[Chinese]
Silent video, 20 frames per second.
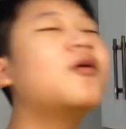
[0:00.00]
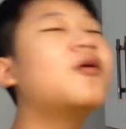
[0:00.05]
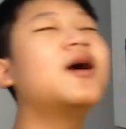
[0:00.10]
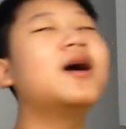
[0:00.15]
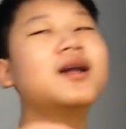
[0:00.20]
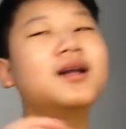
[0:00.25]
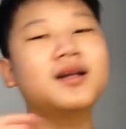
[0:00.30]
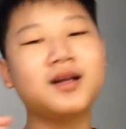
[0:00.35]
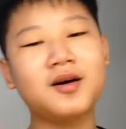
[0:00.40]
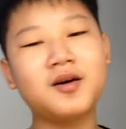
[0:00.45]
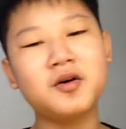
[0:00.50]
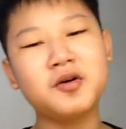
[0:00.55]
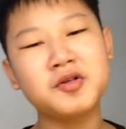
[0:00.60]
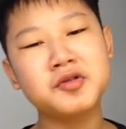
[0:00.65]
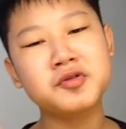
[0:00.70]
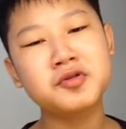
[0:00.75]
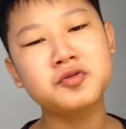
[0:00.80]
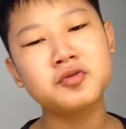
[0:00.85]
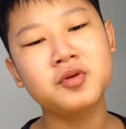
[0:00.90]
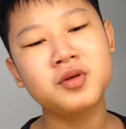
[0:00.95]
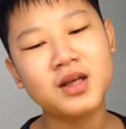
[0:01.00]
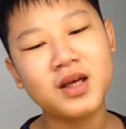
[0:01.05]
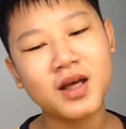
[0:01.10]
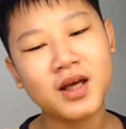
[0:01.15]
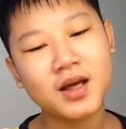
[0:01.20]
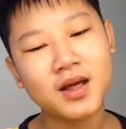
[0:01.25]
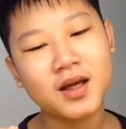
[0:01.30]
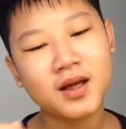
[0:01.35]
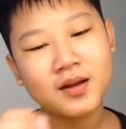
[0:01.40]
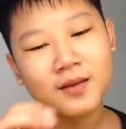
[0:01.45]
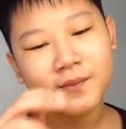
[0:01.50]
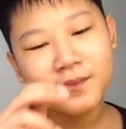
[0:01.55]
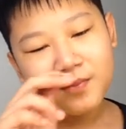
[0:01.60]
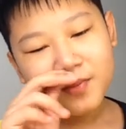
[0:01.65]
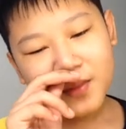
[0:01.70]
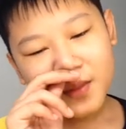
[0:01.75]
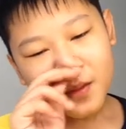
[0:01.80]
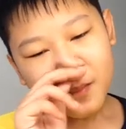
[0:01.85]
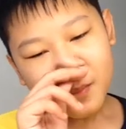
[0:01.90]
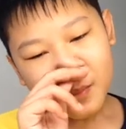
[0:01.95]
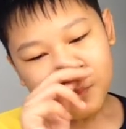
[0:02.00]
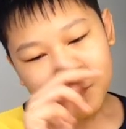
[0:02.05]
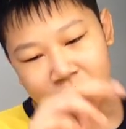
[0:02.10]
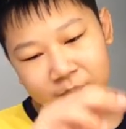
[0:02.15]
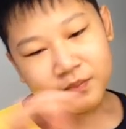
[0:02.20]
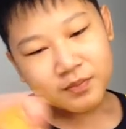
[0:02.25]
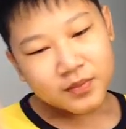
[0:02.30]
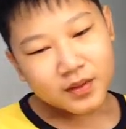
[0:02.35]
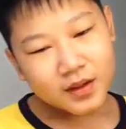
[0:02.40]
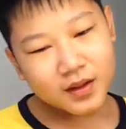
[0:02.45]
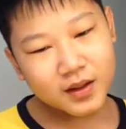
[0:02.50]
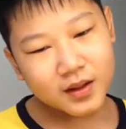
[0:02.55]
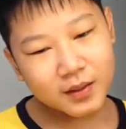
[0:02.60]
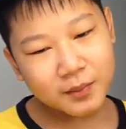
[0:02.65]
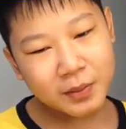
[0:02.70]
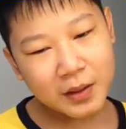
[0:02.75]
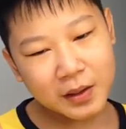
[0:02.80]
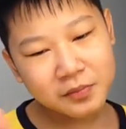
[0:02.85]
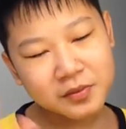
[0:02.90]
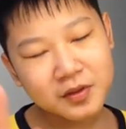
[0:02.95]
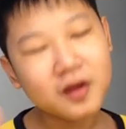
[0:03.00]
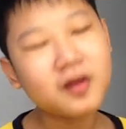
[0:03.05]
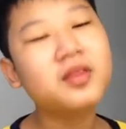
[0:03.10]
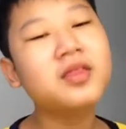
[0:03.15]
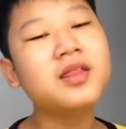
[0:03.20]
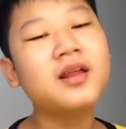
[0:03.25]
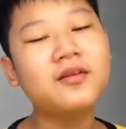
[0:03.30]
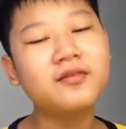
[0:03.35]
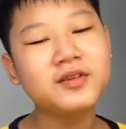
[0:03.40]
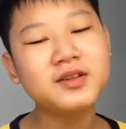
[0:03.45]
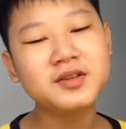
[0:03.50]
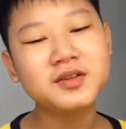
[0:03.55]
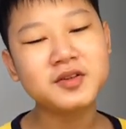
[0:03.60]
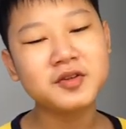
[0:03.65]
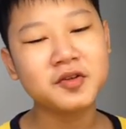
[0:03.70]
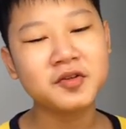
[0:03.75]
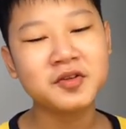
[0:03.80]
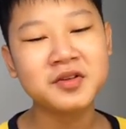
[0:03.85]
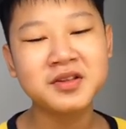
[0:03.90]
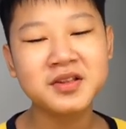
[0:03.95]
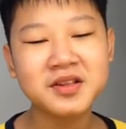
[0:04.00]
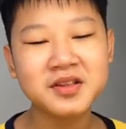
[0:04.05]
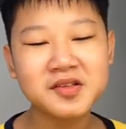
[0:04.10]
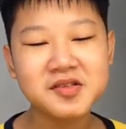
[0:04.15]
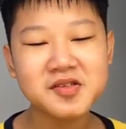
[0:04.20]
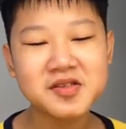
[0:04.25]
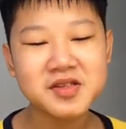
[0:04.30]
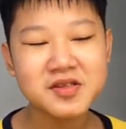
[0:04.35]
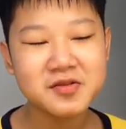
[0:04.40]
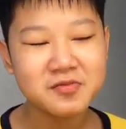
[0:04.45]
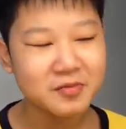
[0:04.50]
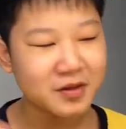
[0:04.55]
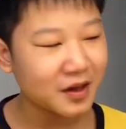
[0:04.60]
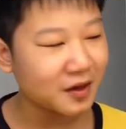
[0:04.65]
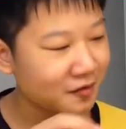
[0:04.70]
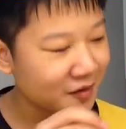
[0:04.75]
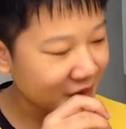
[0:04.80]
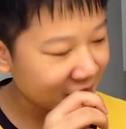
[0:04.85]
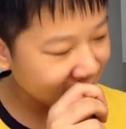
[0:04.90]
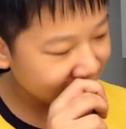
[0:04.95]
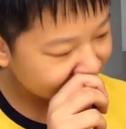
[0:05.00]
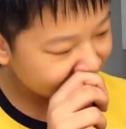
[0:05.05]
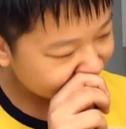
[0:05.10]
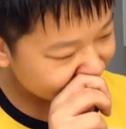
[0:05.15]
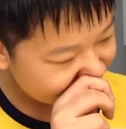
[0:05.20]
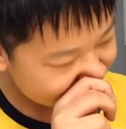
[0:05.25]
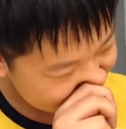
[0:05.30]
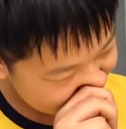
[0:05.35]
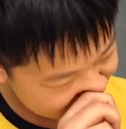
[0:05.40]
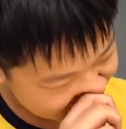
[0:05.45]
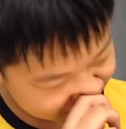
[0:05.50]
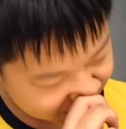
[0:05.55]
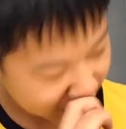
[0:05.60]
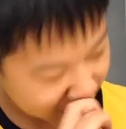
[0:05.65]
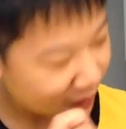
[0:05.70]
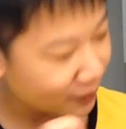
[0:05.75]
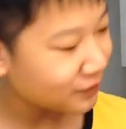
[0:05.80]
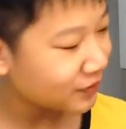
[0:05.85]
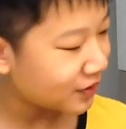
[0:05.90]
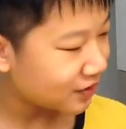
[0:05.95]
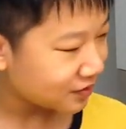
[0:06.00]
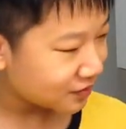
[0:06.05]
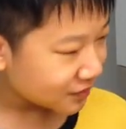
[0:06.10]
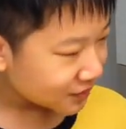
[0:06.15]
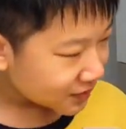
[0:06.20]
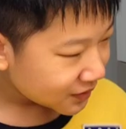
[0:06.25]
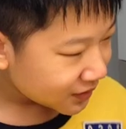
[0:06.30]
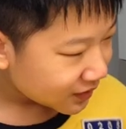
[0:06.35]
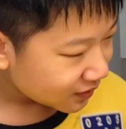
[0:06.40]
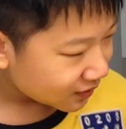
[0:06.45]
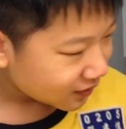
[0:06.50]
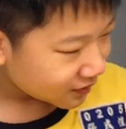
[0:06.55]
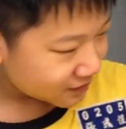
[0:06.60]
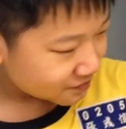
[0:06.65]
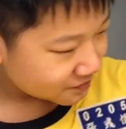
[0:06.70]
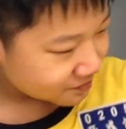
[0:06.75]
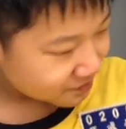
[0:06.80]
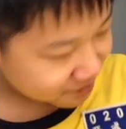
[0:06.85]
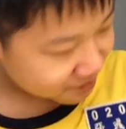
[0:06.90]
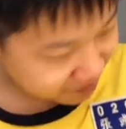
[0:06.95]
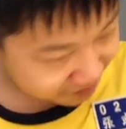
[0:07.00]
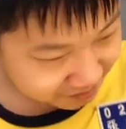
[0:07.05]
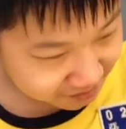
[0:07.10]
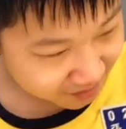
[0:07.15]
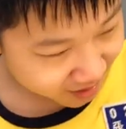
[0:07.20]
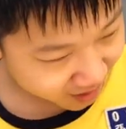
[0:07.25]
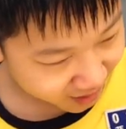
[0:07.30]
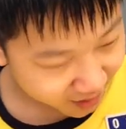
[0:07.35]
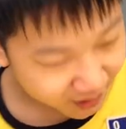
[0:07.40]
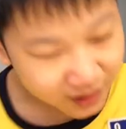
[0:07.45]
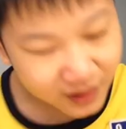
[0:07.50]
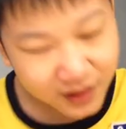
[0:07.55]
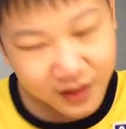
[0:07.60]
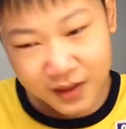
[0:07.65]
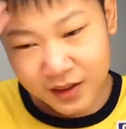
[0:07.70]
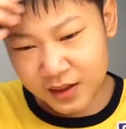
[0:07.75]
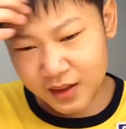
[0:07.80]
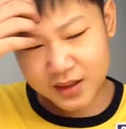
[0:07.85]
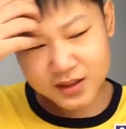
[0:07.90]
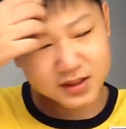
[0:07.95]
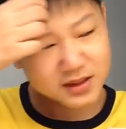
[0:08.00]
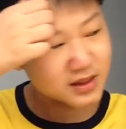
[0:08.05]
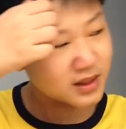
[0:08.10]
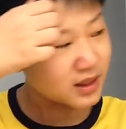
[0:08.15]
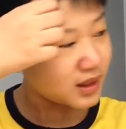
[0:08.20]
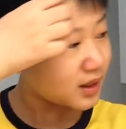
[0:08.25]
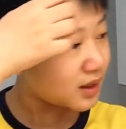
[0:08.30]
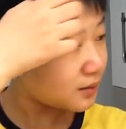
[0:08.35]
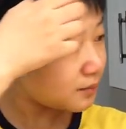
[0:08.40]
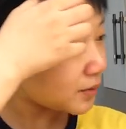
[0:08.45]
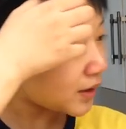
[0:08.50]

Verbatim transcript: 完的。然后我作业，嗯，拍不到三分钟就已经拍完了，两分十八秒，好。那今天的